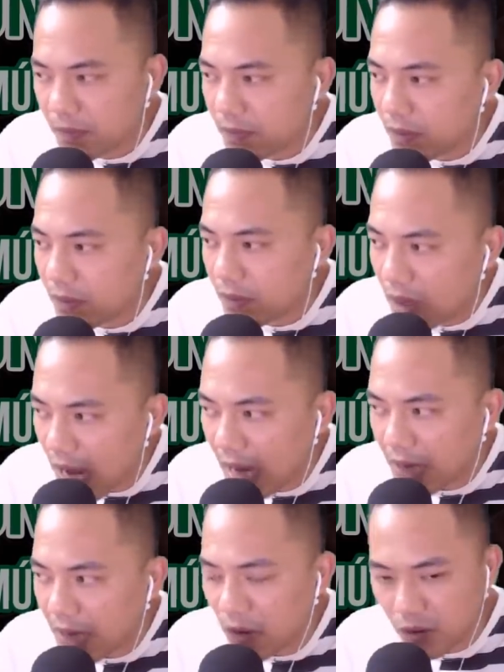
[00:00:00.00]
Lại
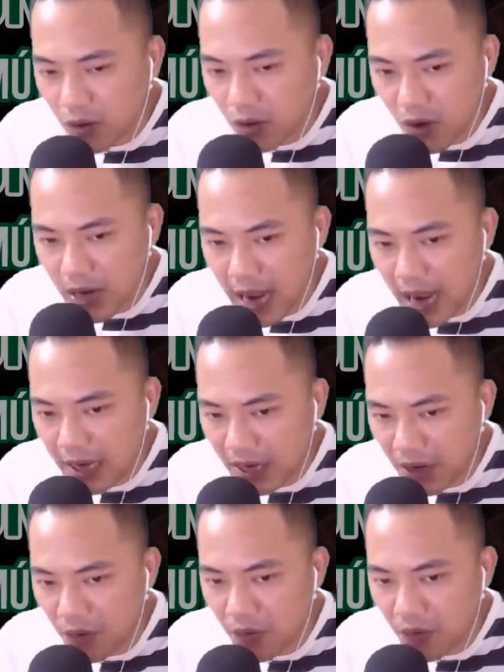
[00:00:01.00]
còn có cả yêu
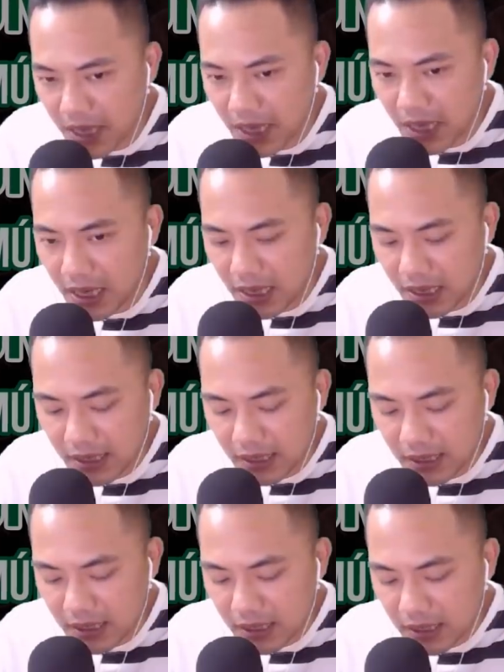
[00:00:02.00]
khí,
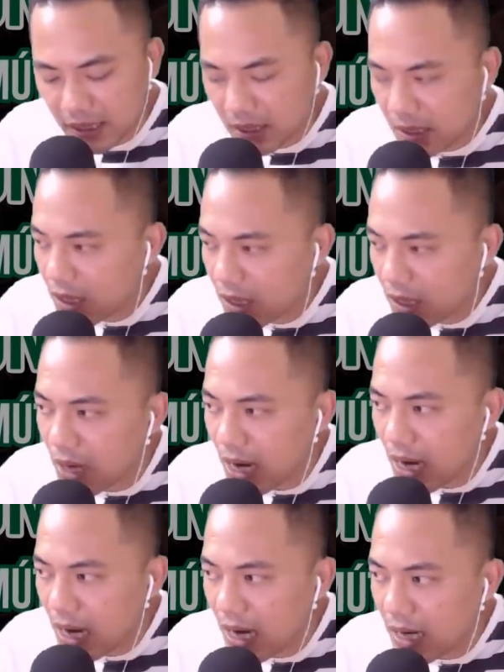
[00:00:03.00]
không
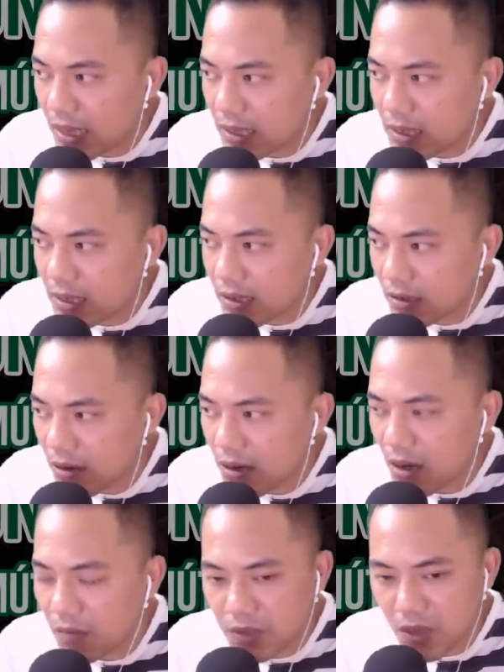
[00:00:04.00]
lẽ dưới lòng
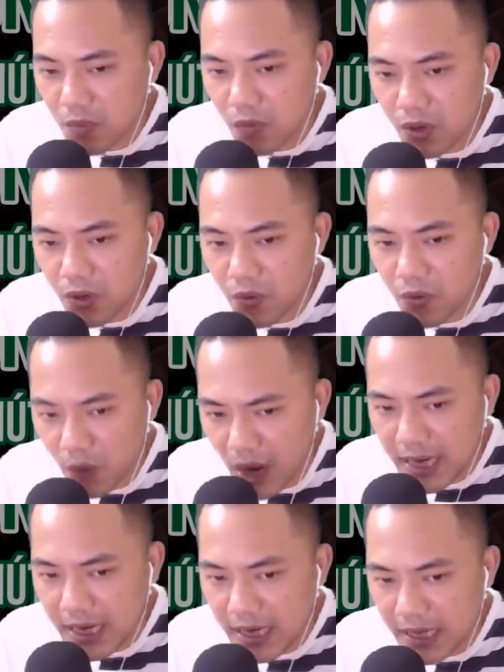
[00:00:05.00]
sông có yêu
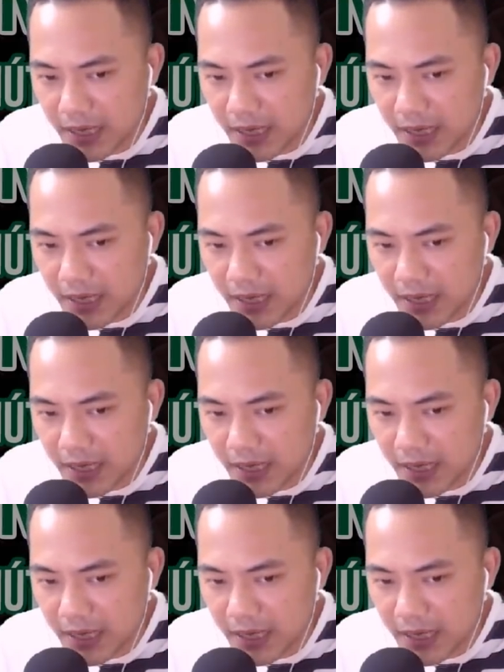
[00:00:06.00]
quay?